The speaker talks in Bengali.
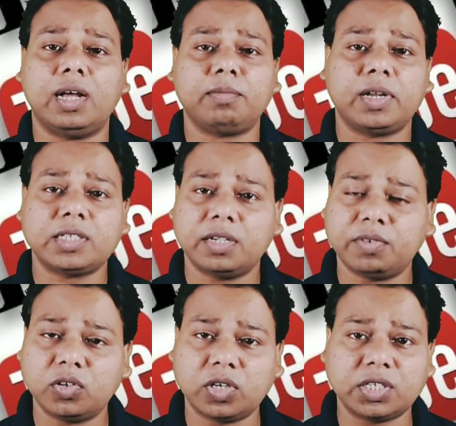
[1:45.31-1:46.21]
আমরা সেই
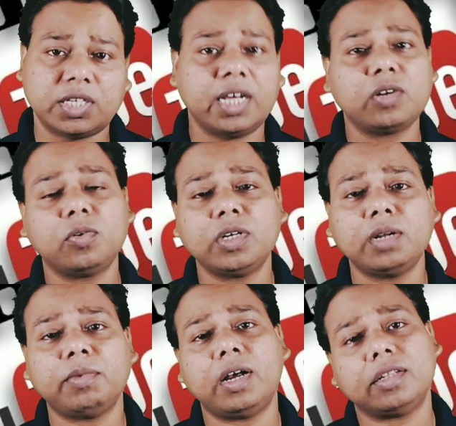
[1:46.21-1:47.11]
ভিডিওকে শেয়ার করি
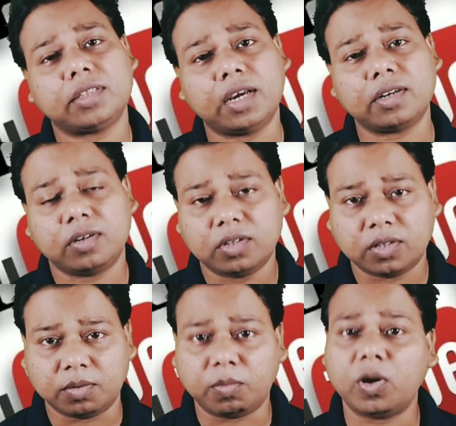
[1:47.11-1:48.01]
না বা তার
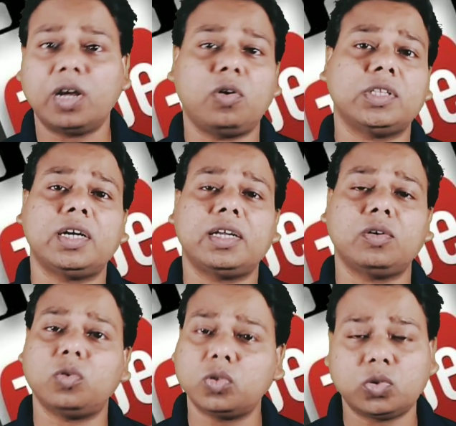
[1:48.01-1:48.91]
বলা কথাকে
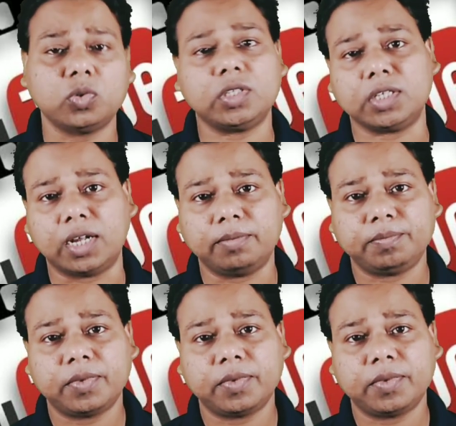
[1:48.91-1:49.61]
গুরুত্বও দিই না